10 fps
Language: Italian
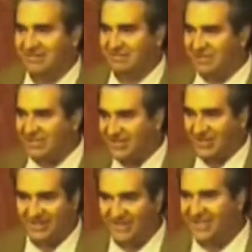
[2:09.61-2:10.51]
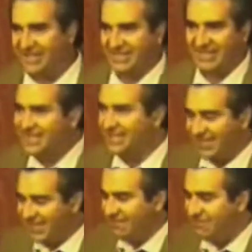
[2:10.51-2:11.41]
non è supportato, non avete i diritti,
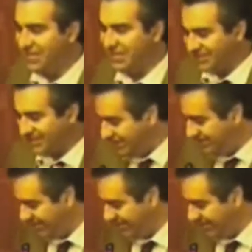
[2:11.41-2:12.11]
tenetevi Windows che il